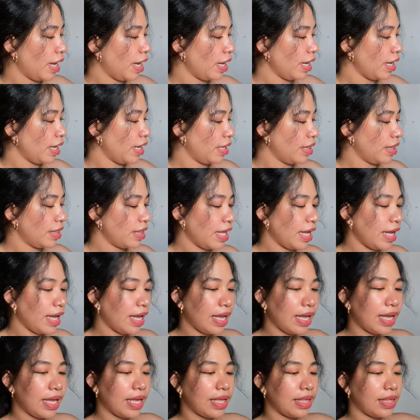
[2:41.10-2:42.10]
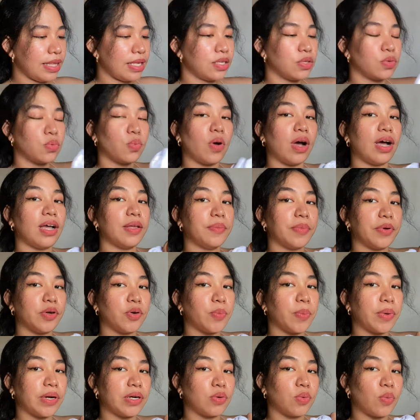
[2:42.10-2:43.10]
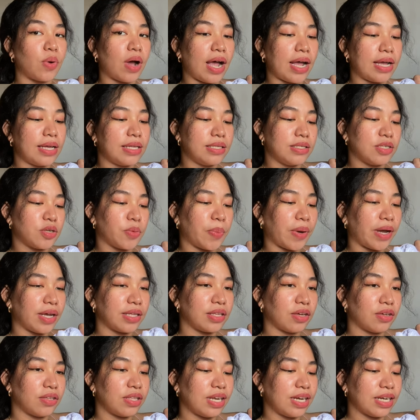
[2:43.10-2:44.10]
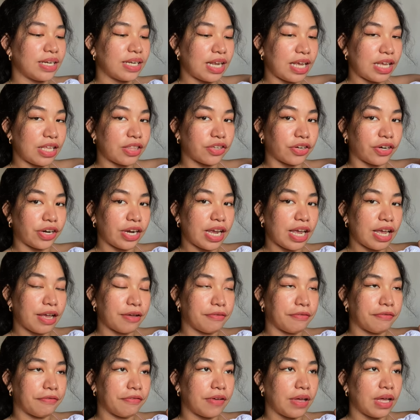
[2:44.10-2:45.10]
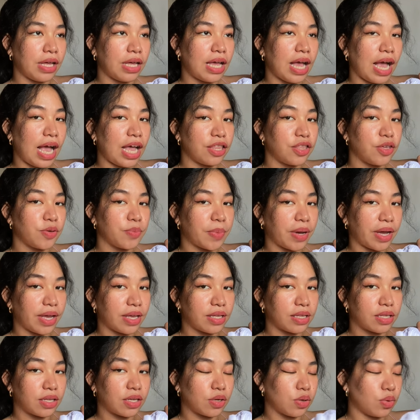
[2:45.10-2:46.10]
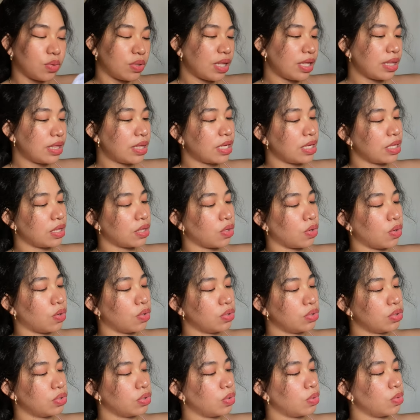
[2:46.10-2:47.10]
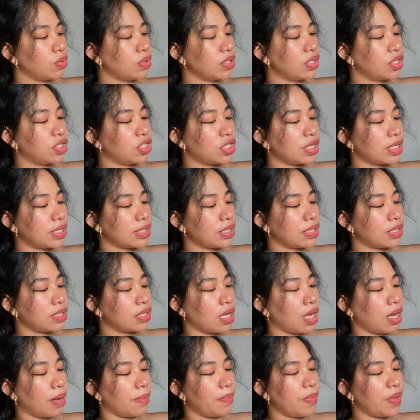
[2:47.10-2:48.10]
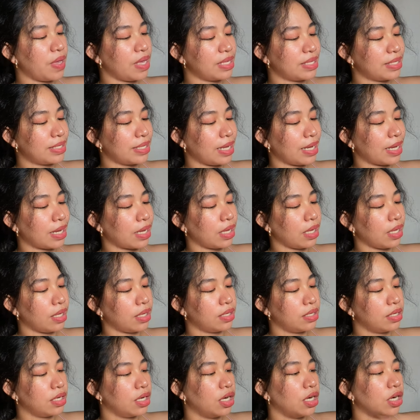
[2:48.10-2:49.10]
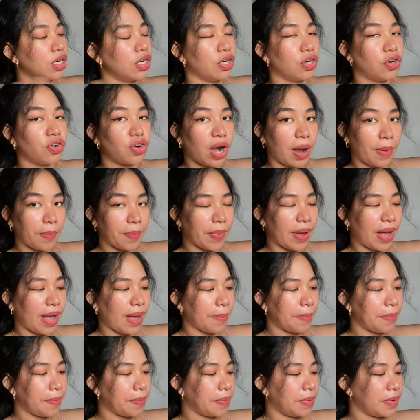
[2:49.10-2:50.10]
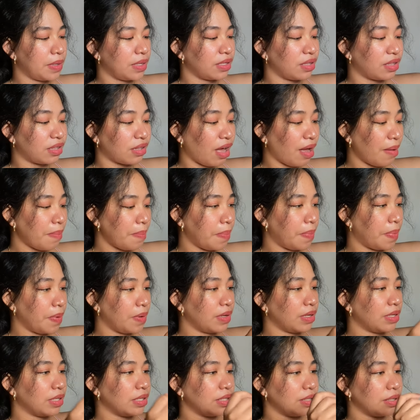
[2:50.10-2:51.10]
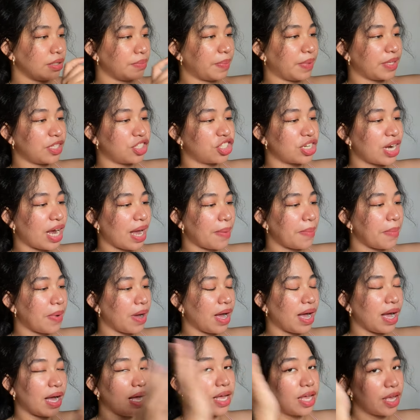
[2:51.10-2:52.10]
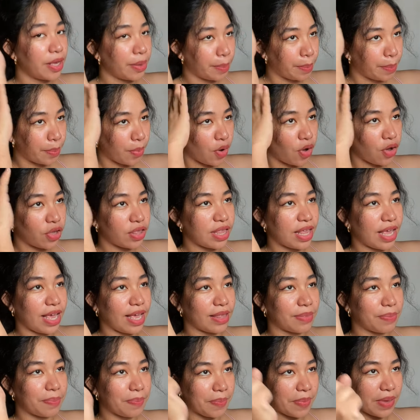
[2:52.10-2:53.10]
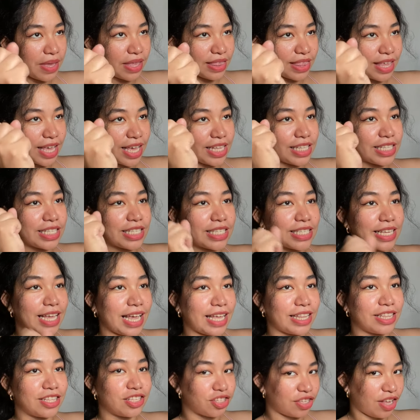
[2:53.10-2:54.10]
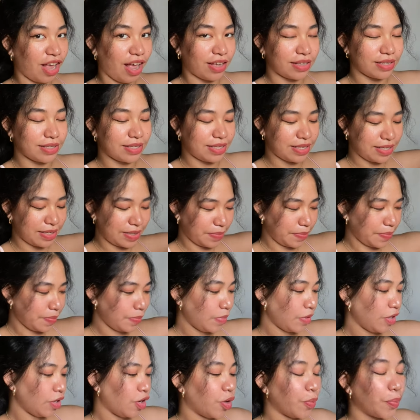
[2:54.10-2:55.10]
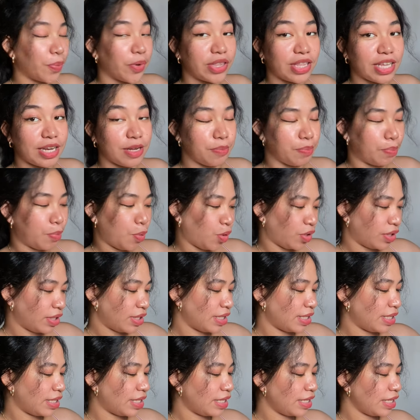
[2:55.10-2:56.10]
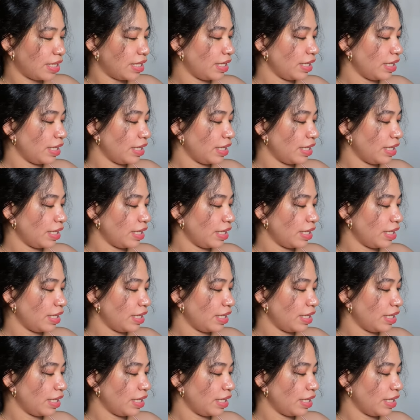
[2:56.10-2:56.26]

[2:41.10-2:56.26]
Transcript: Then, this one, baru-baruan. So, pakita ko na lang later if ano yung ma-included dito. So, it's just a basic wrap-up top, pajama, bonnet, mittens, and socks. Or pwede rin boots.